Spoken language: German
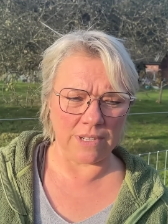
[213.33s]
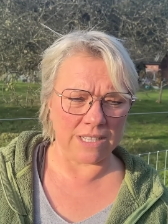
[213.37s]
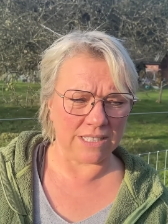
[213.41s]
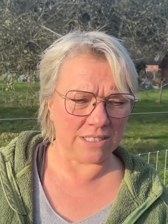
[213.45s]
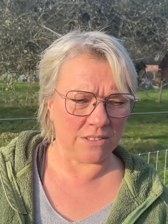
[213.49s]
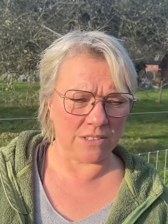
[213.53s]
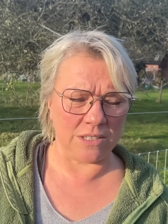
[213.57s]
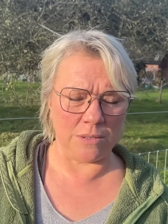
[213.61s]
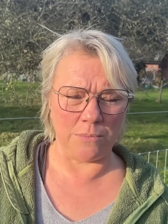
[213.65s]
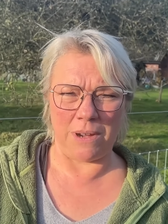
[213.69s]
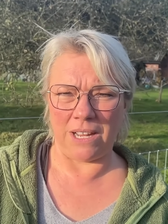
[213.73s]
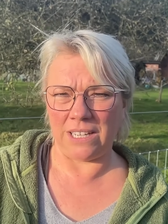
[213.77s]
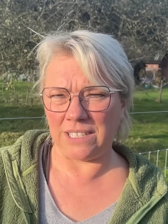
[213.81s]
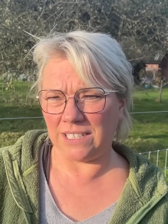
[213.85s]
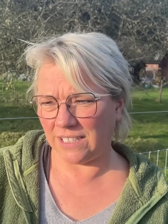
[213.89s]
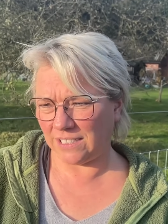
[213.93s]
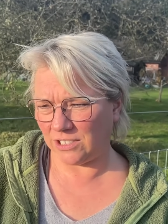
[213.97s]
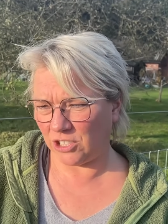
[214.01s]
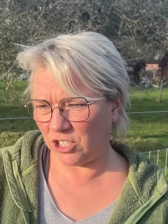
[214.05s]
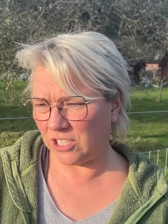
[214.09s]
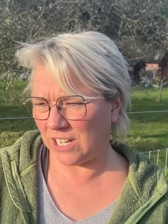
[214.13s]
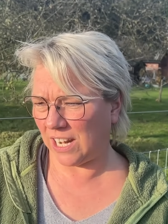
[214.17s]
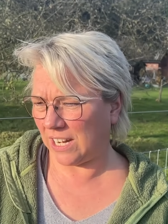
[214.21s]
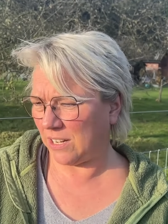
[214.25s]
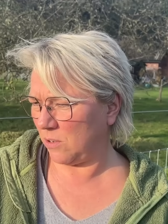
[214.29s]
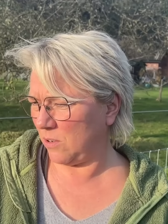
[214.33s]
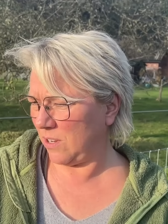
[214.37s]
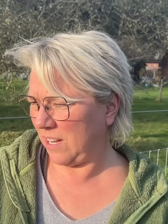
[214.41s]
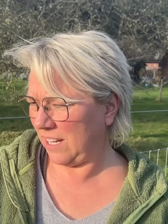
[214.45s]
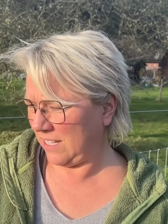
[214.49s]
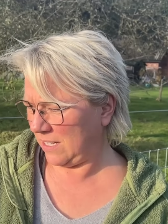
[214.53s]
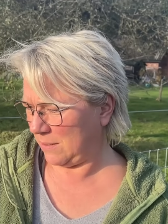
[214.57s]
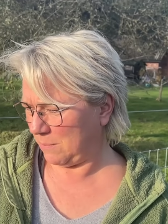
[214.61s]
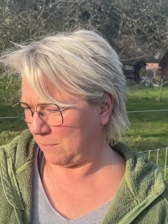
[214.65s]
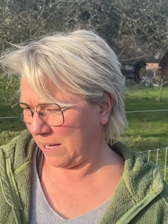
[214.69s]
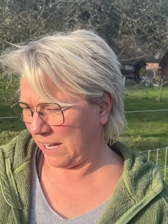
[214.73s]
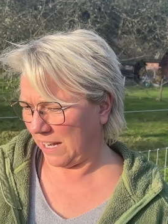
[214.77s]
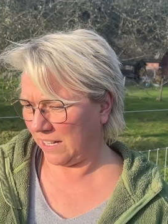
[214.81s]
Also die macht ihre Start- und
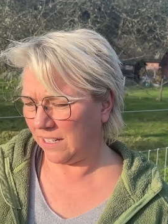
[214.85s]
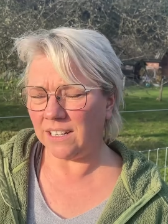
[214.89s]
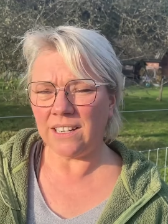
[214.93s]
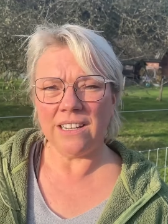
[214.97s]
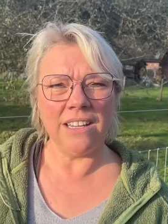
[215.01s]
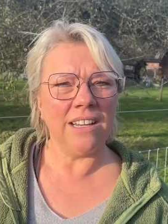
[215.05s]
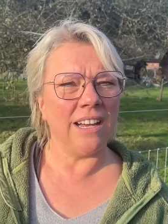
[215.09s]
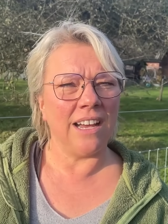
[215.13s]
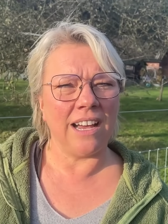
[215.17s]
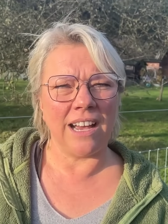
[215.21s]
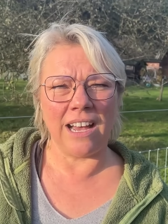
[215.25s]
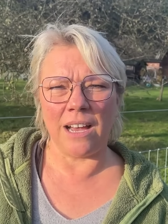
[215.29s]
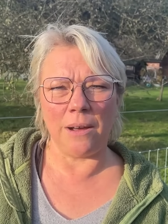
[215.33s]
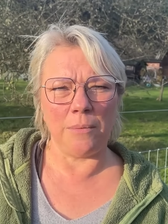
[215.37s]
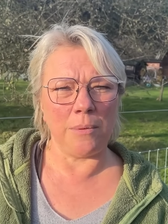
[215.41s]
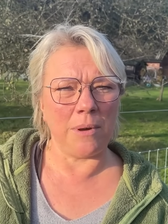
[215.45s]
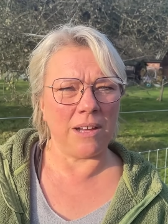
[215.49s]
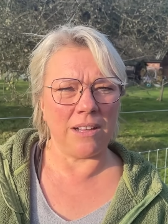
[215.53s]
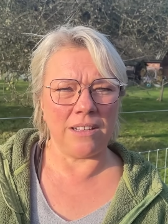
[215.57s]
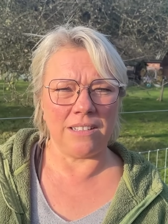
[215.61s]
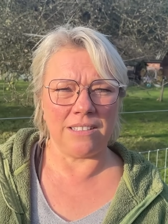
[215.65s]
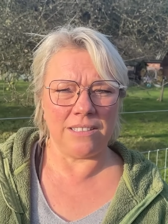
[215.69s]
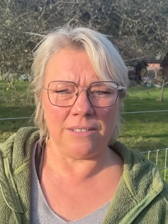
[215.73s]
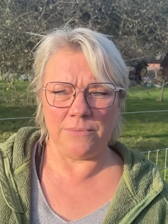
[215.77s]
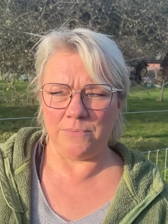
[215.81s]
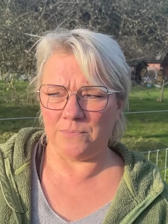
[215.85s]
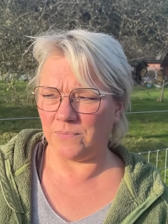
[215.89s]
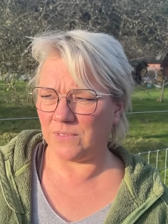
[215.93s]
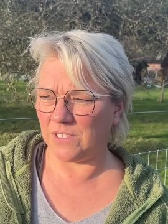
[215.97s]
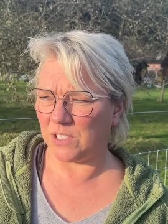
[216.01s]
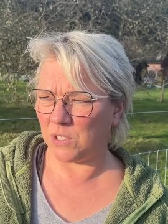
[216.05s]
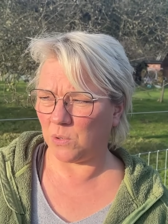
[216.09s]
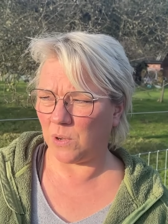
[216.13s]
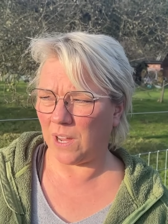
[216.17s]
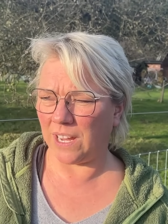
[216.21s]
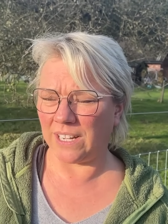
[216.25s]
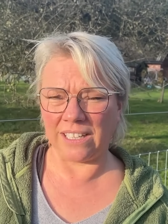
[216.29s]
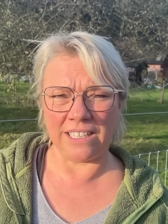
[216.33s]
Landebahn, aber ähm,
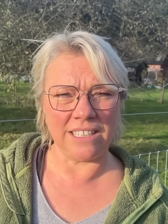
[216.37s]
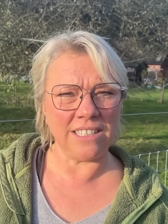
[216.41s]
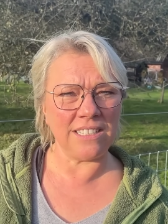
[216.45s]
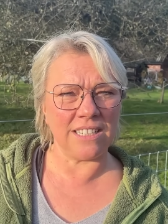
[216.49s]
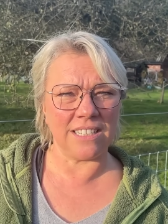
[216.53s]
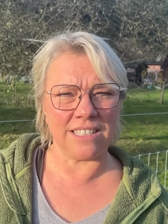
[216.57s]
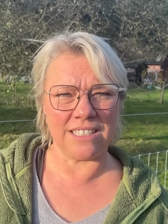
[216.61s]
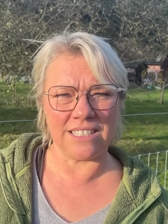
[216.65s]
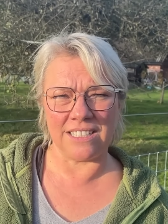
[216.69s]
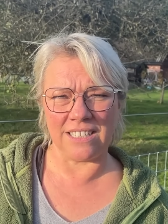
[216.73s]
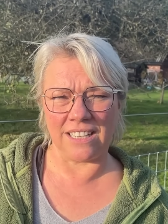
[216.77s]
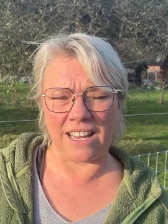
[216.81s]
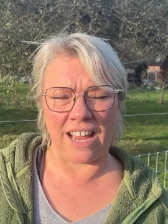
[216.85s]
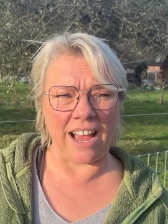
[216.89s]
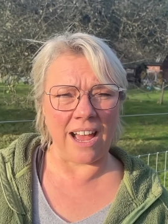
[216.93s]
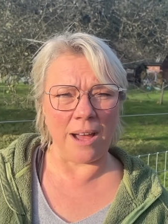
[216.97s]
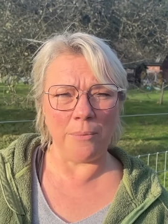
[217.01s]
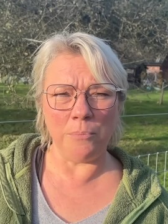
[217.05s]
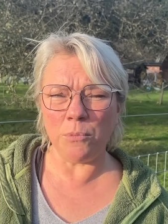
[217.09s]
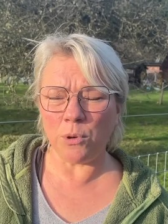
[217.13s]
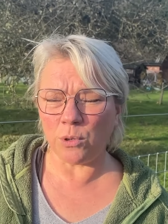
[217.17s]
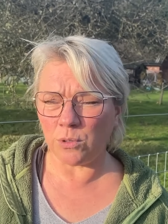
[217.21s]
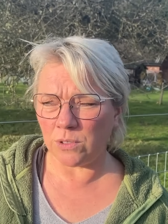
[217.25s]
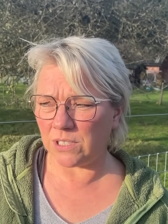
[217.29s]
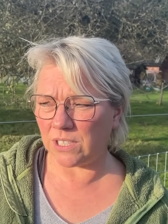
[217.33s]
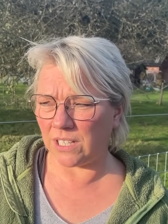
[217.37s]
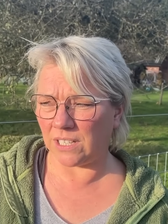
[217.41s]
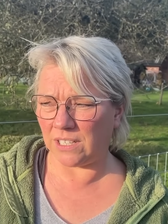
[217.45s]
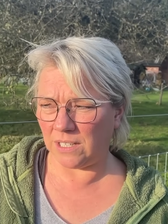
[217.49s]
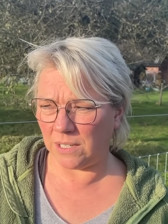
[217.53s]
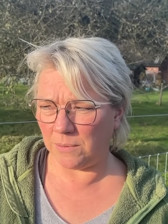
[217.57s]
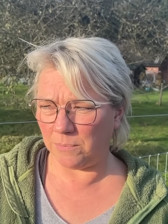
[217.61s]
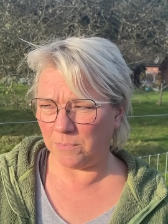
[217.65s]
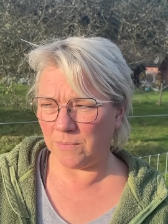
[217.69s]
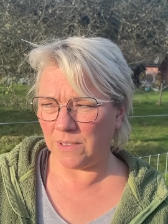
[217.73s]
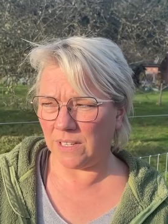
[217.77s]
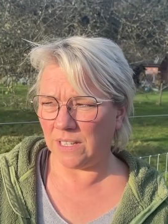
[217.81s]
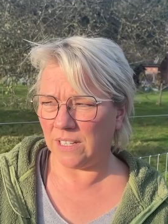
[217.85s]
so ein richtiges Graben unter
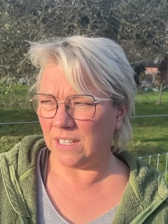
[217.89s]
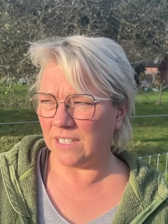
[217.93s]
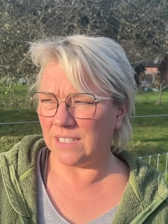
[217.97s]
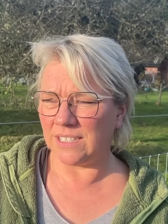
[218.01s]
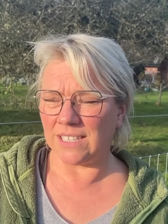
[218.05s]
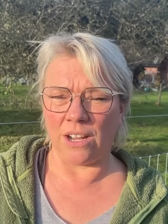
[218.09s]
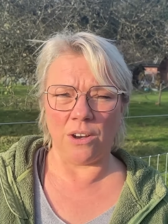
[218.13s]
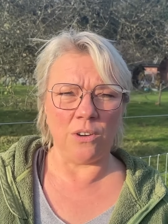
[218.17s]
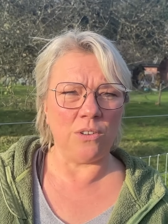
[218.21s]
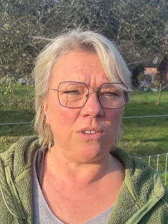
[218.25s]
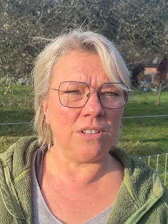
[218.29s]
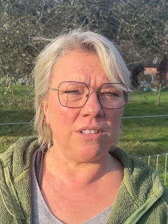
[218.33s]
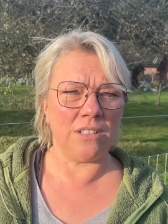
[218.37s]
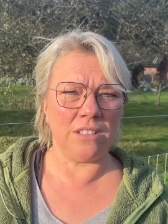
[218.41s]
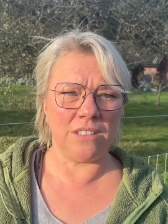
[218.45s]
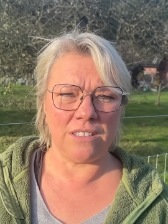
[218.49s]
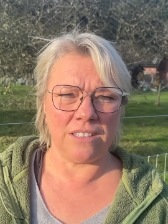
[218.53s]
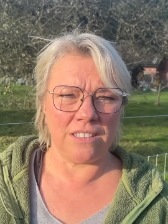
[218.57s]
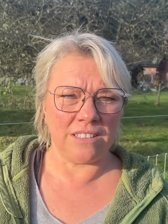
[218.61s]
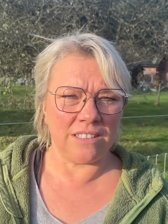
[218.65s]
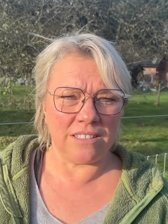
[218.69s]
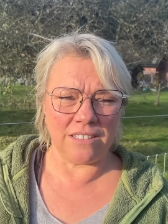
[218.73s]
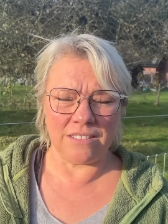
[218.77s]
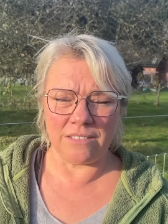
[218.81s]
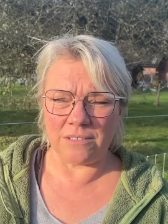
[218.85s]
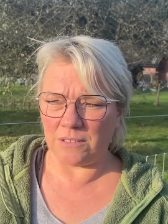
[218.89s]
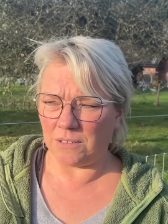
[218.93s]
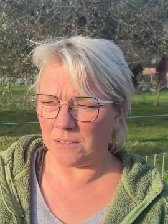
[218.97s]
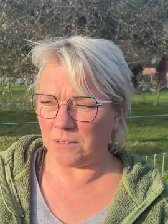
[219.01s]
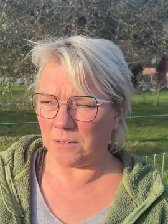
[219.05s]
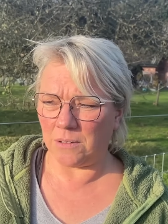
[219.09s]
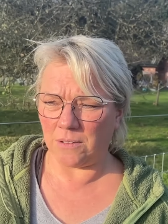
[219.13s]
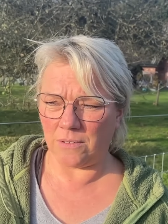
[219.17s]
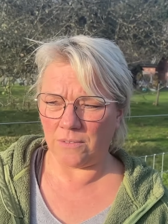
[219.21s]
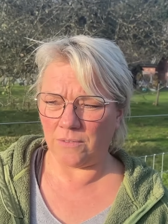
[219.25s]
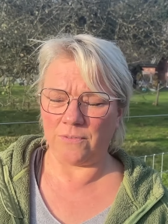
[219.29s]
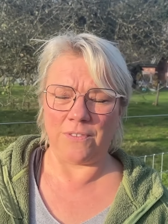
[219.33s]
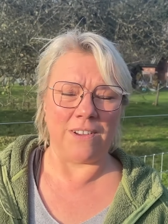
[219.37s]
dem Zaun äh,
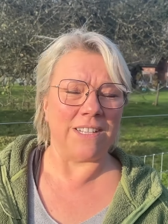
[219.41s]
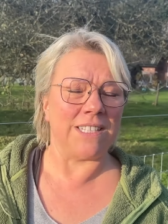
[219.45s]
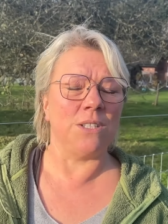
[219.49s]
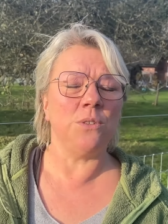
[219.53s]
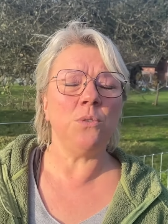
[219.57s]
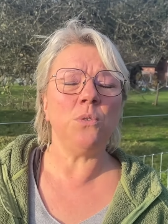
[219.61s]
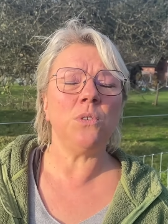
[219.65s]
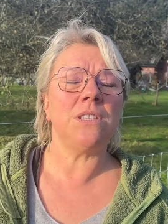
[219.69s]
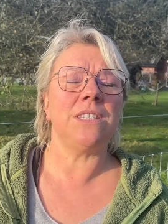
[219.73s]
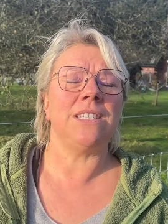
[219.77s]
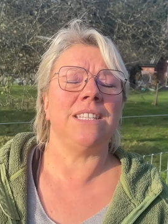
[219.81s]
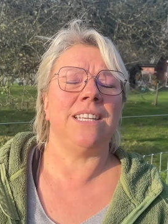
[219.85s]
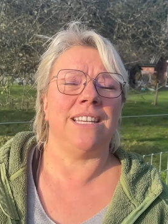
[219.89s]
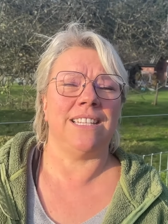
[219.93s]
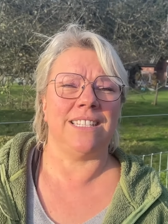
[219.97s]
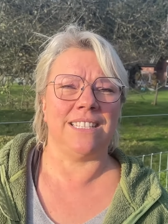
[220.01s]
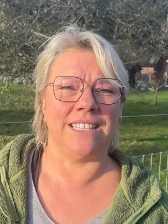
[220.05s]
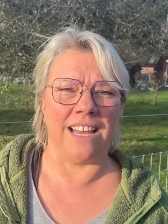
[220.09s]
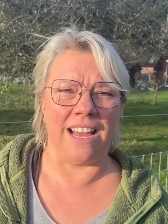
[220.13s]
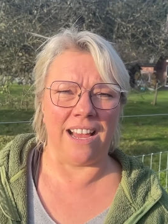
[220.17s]
versucht sie erst